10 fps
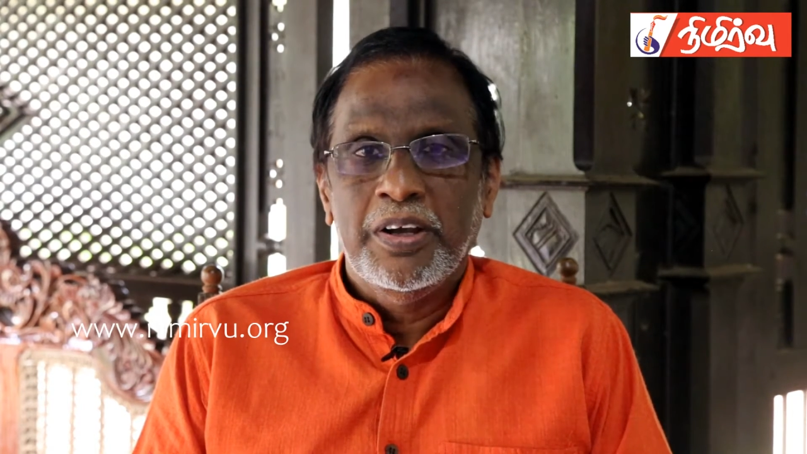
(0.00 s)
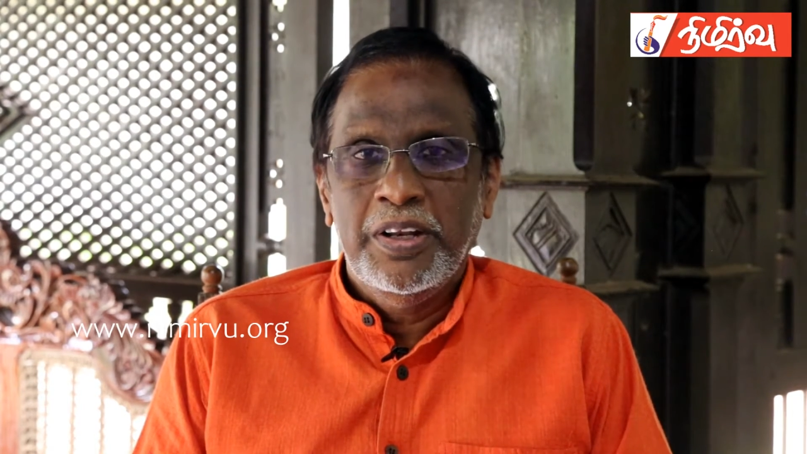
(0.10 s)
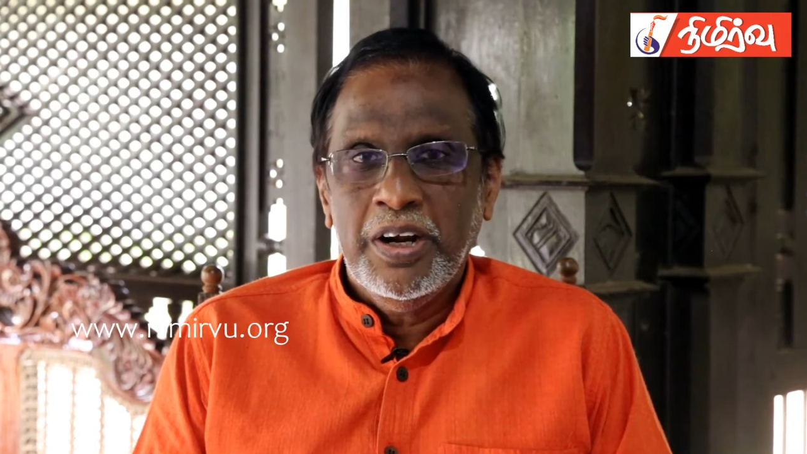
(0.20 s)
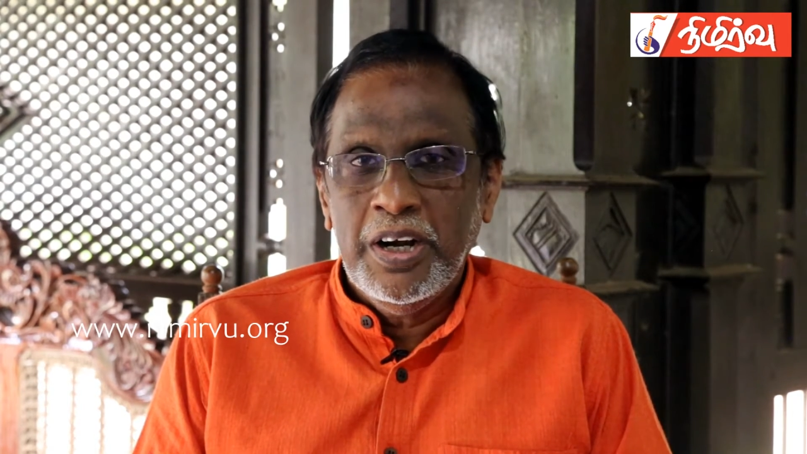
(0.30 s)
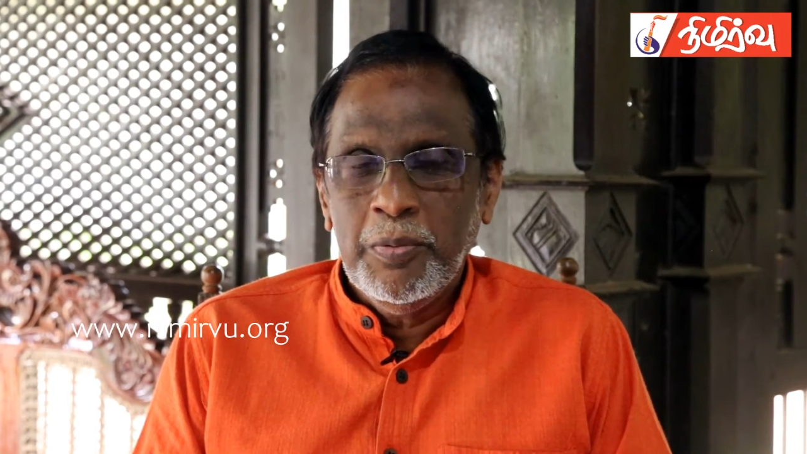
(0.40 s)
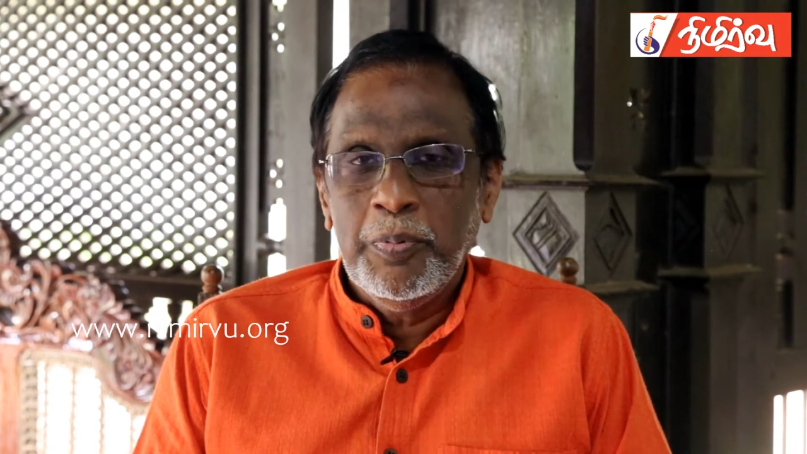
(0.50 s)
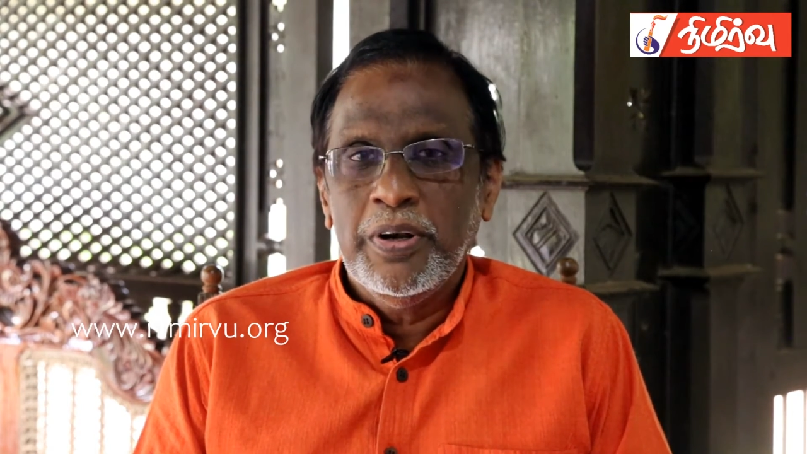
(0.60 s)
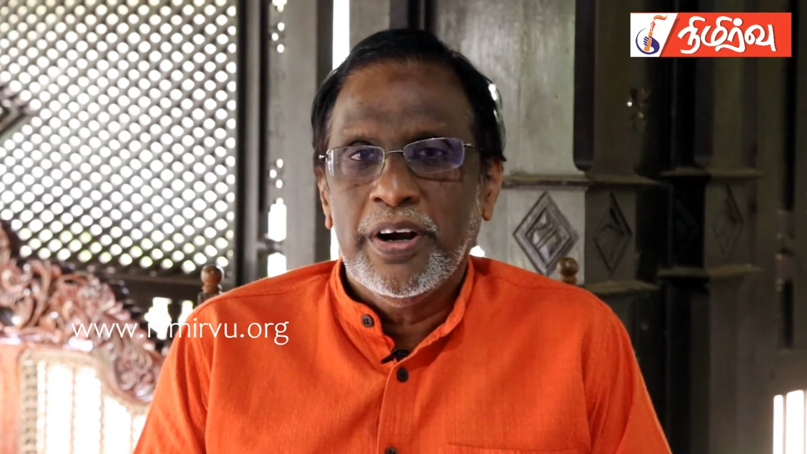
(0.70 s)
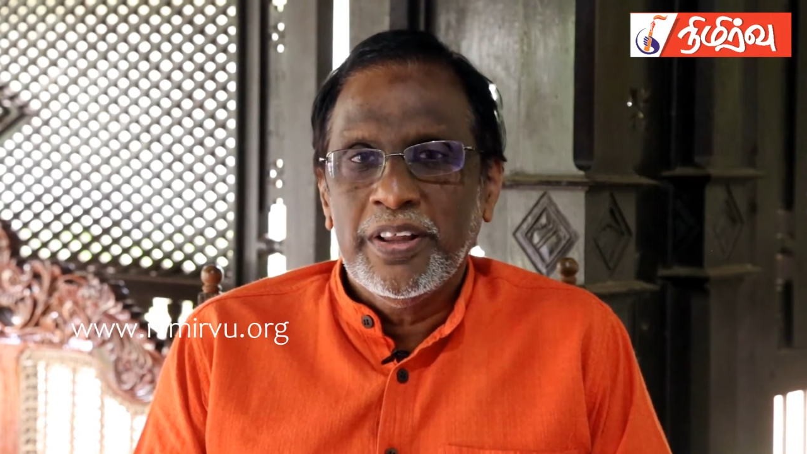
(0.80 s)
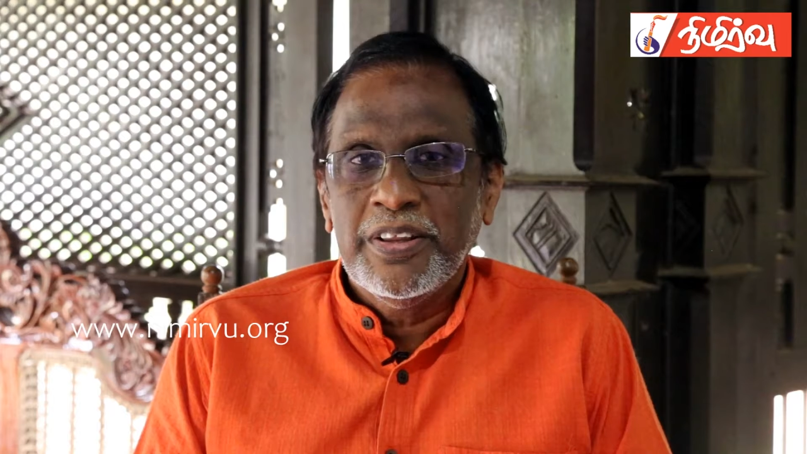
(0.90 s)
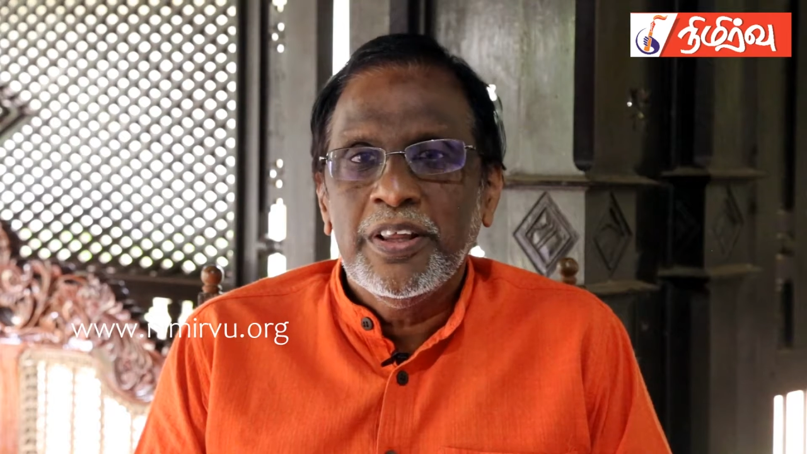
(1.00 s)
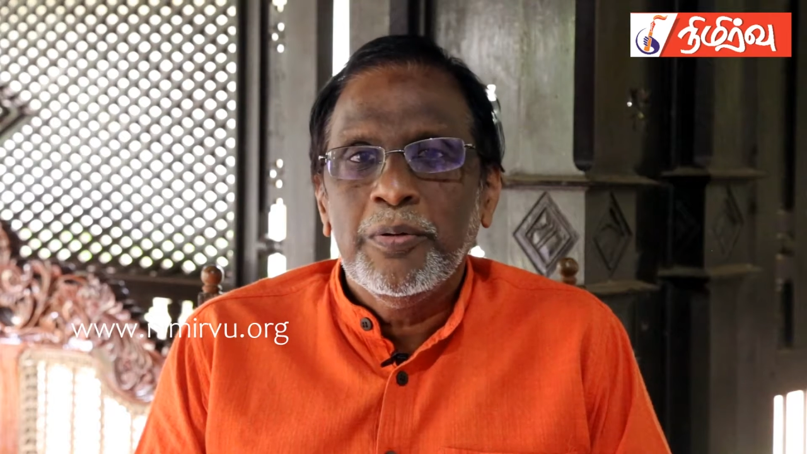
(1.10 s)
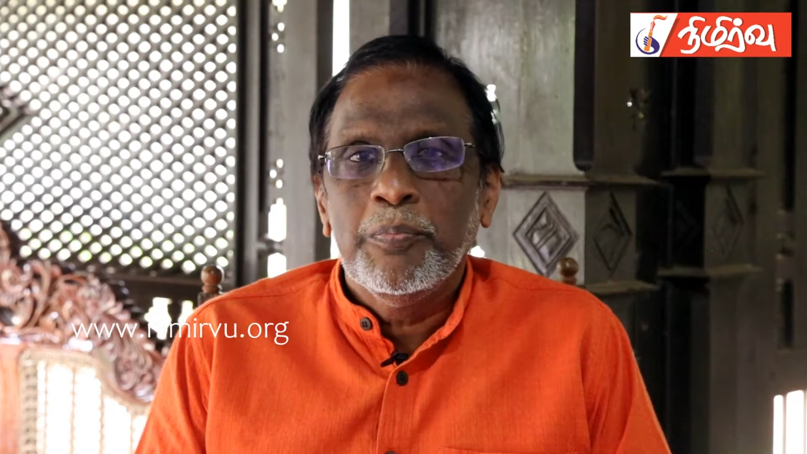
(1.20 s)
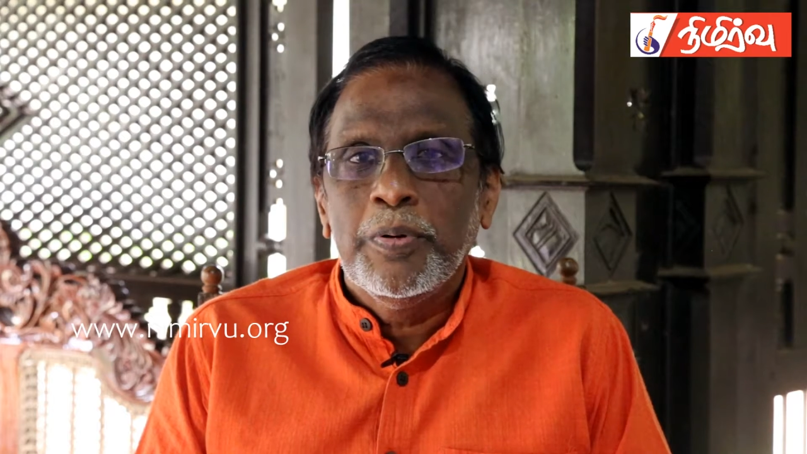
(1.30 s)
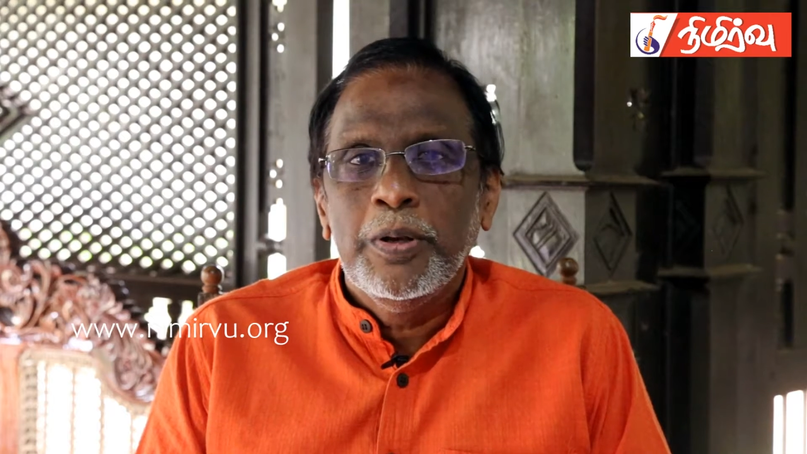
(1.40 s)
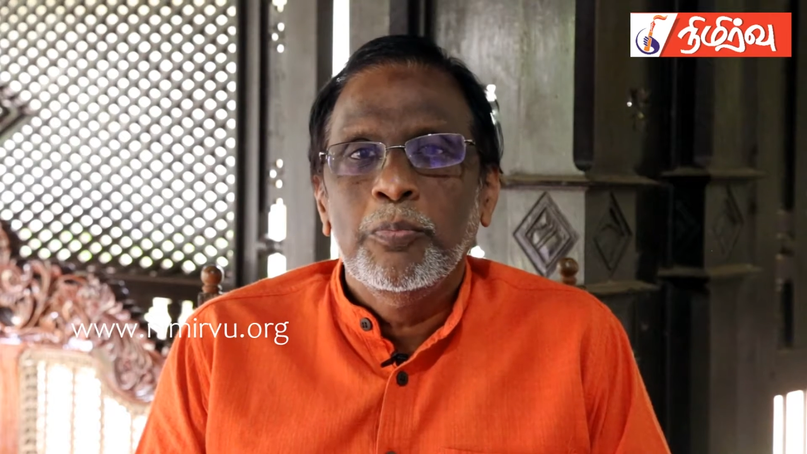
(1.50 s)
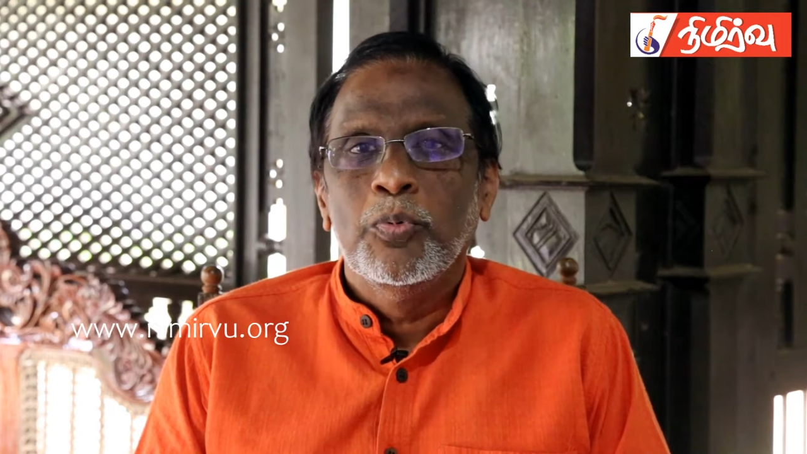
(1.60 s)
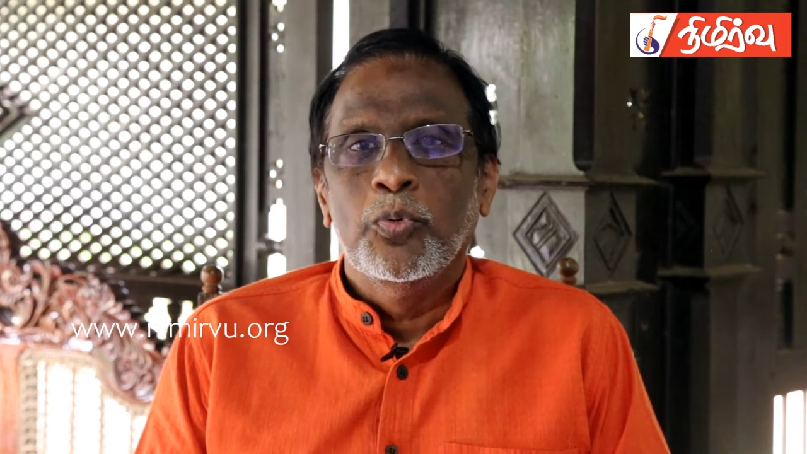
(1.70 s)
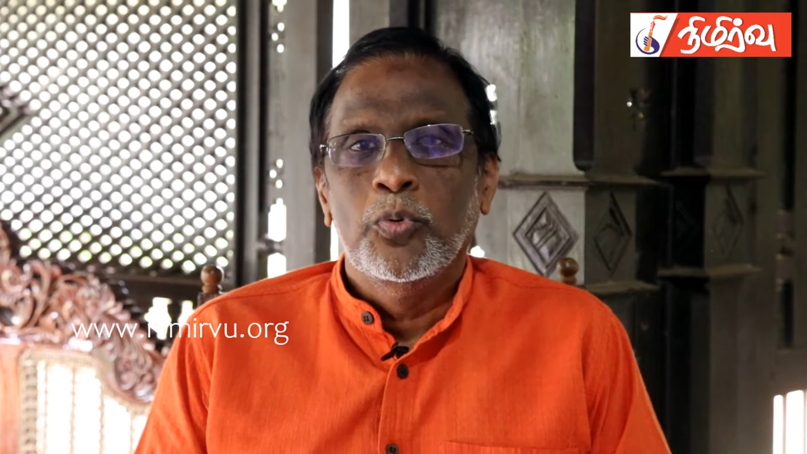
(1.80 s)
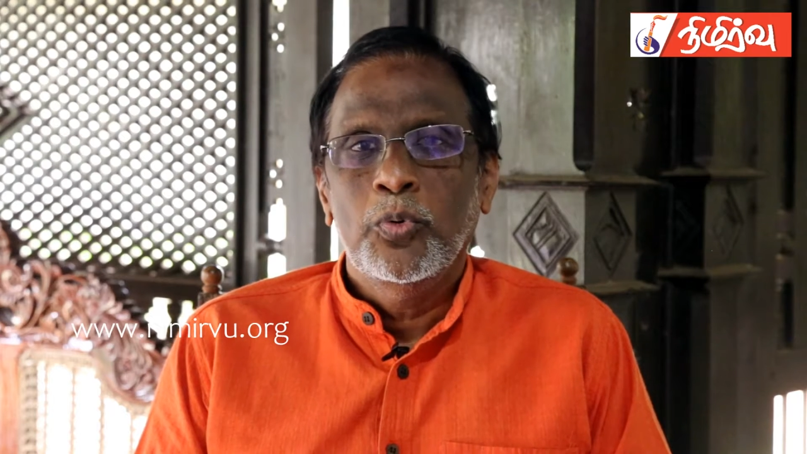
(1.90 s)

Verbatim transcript: இன அழைப்பு நடந்ததன் பின்பு